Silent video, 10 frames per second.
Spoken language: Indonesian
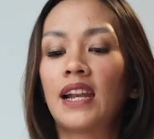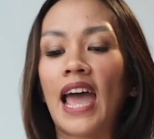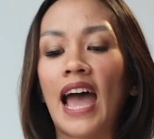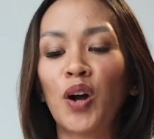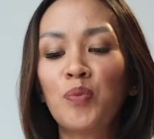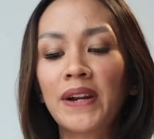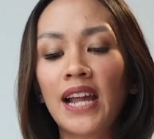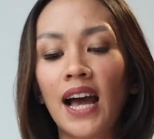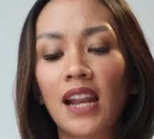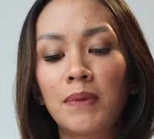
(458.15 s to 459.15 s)
Nah aku
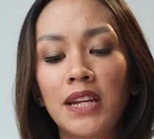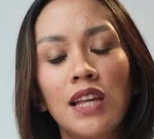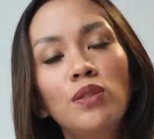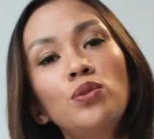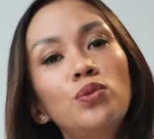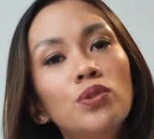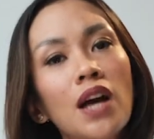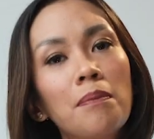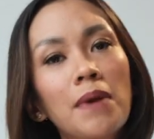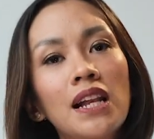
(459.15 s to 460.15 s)
pernah ngalamin itu tuh
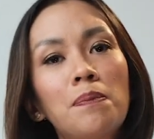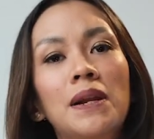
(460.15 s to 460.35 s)
Kamel di